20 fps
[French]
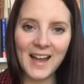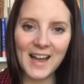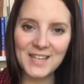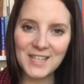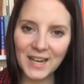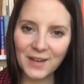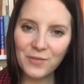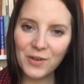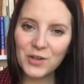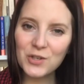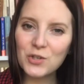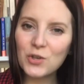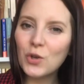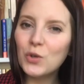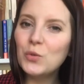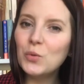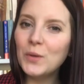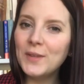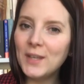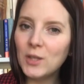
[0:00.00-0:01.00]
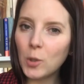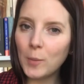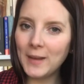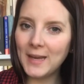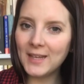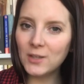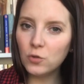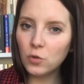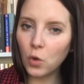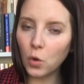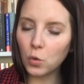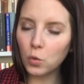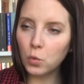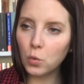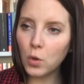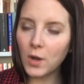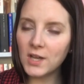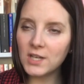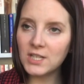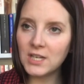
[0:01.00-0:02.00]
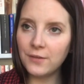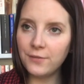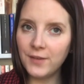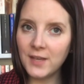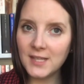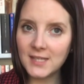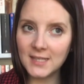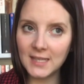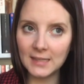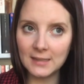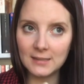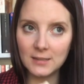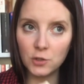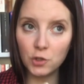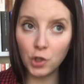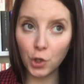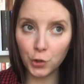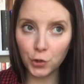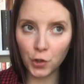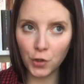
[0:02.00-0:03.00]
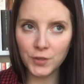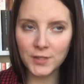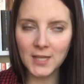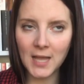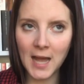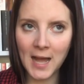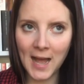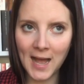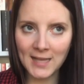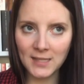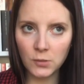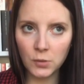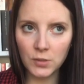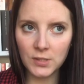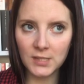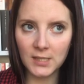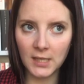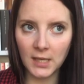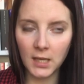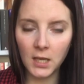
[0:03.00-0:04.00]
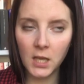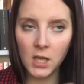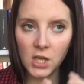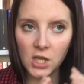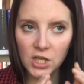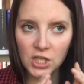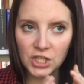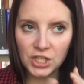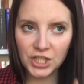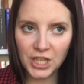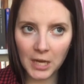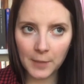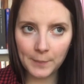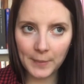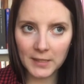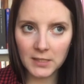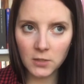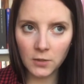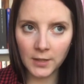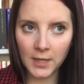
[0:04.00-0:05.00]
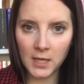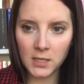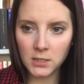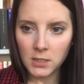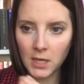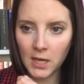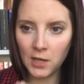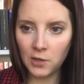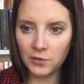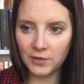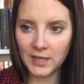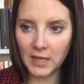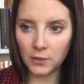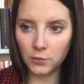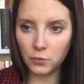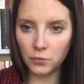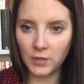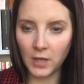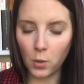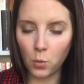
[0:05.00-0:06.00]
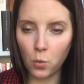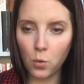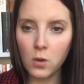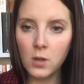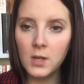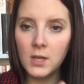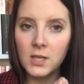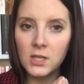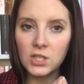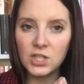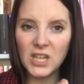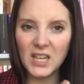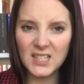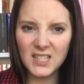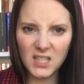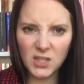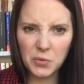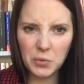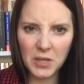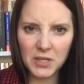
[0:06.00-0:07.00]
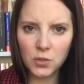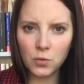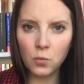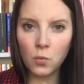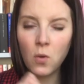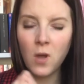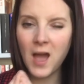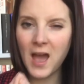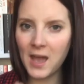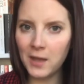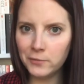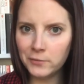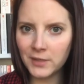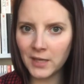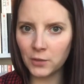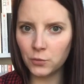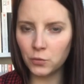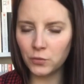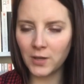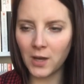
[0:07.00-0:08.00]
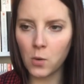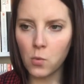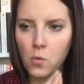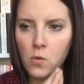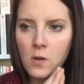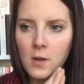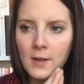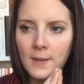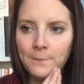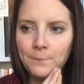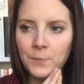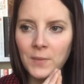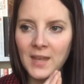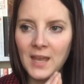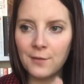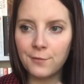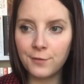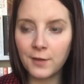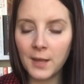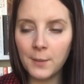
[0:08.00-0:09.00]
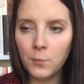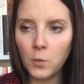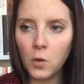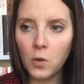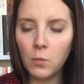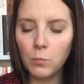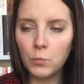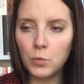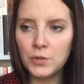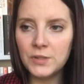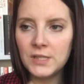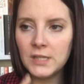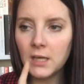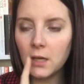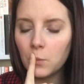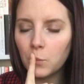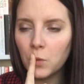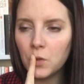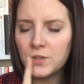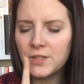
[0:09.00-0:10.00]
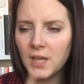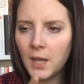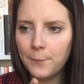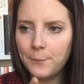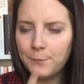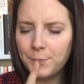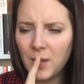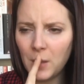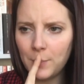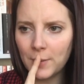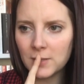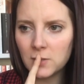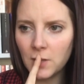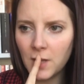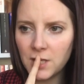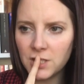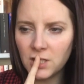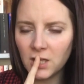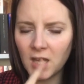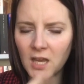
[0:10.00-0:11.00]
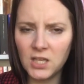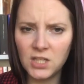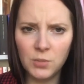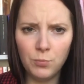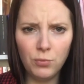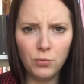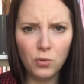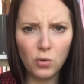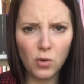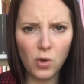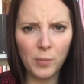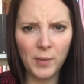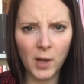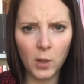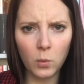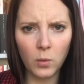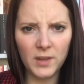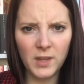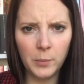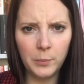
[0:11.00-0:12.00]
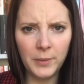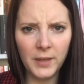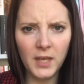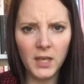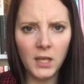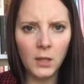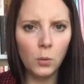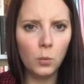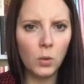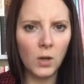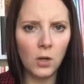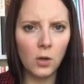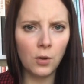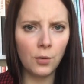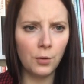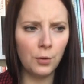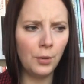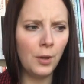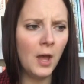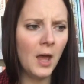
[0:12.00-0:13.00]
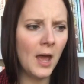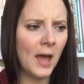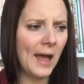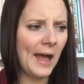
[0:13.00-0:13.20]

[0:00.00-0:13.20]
À chaque fois que je retournais dans ma lecture en cours, j'avais cette tendance à associer chaque personnage à une carte du tarot, chaque situation à une carte de tarot, et à vraiment me dire, tiens, tel personnage il réagit plutôt comme un roi d'épée, ou alors euh,